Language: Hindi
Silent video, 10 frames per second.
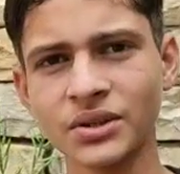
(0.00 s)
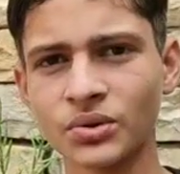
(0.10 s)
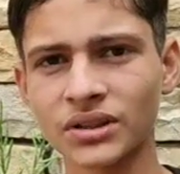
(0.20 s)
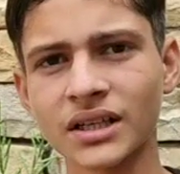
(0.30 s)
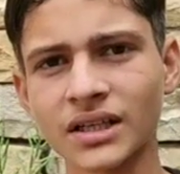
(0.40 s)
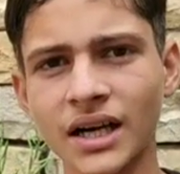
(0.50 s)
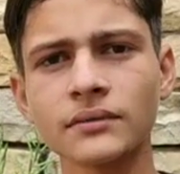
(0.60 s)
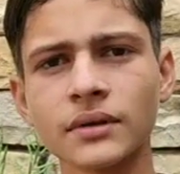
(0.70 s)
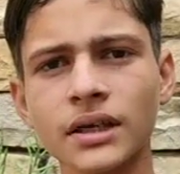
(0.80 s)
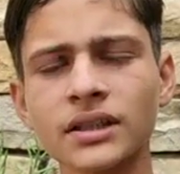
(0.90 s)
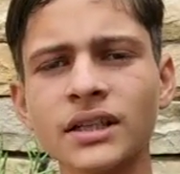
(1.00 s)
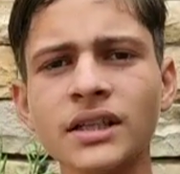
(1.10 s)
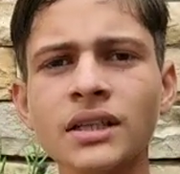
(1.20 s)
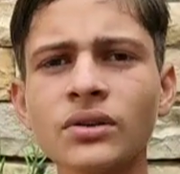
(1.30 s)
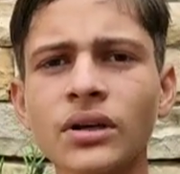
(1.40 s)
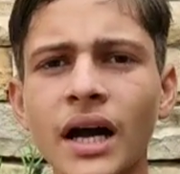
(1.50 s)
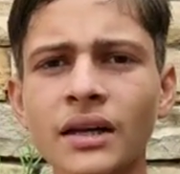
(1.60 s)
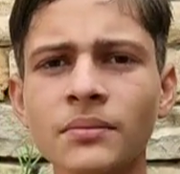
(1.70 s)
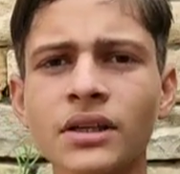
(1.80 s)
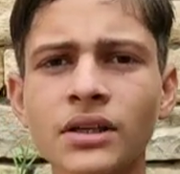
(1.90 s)
ही होता था अतः ये लोग
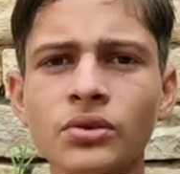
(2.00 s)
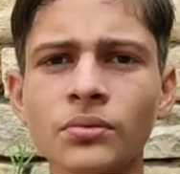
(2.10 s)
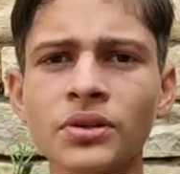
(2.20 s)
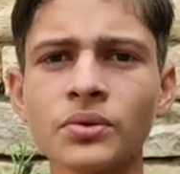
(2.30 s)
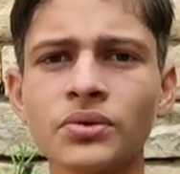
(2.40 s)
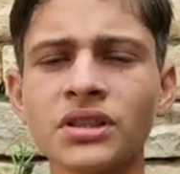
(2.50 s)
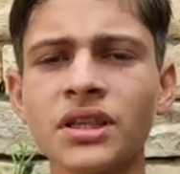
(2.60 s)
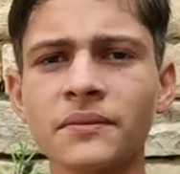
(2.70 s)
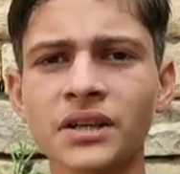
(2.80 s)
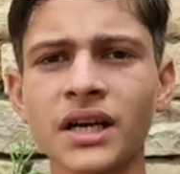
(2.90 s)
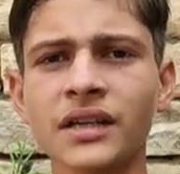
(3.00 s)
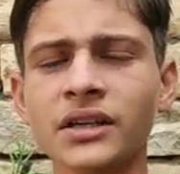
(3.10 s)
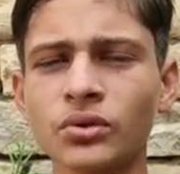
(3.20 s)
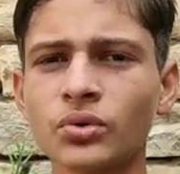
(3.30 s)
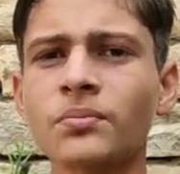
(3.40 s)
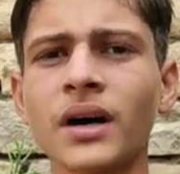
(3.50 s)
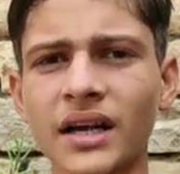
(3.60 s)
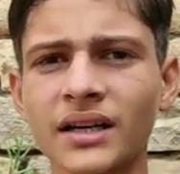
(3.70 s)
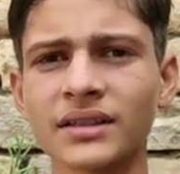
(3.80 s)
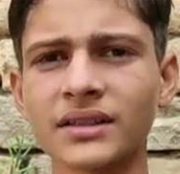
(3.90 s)
काली बिल्ली को भी उन्हीं देवी का ही एक रूप
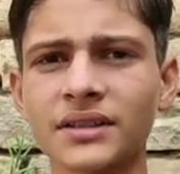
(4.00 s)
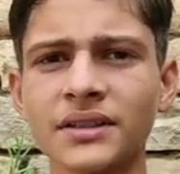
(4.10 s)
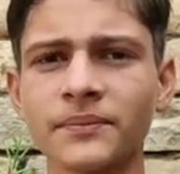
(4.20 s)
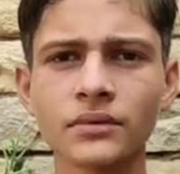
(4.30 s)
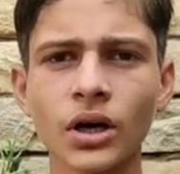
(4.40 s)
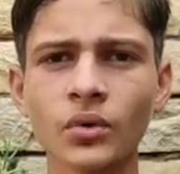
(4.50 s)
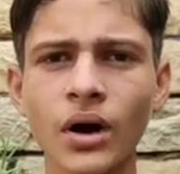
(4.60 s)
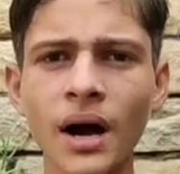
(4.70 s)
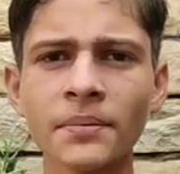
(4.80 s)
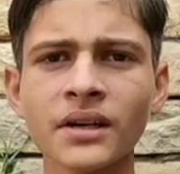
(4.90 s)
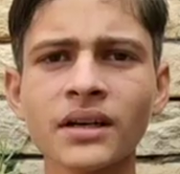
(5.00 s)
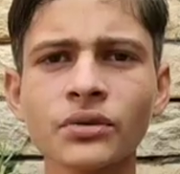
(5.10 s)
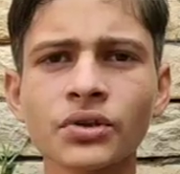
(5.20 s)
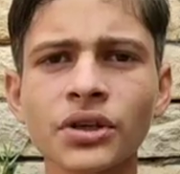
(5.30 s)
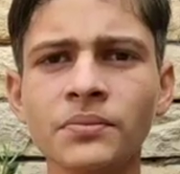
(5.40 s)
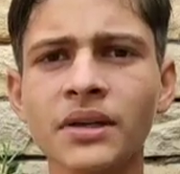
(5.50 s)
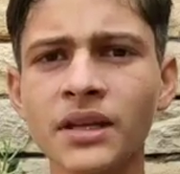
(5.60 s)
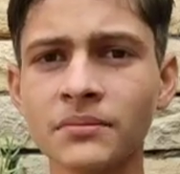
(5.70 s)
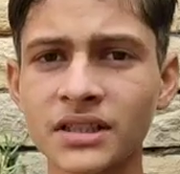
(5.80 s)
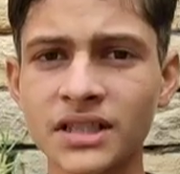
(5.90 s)
माना करते थे और वहाँ पर अगर कोई
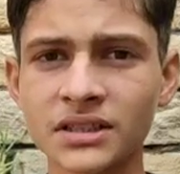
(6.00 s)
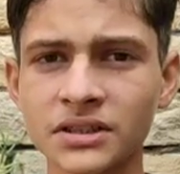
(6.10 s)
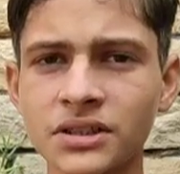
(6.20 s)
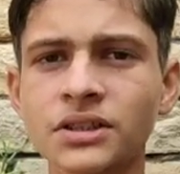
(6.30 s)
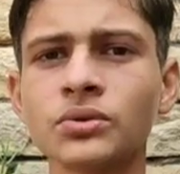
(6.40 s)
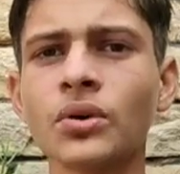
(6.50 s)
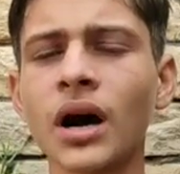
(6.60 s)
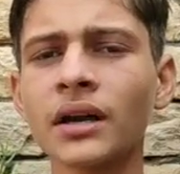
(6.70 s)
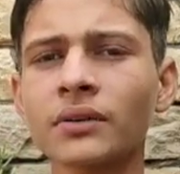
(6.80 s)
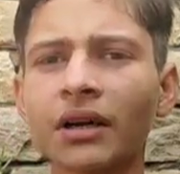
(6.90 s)
बिल्ली मर जाती थी तो वहाँ के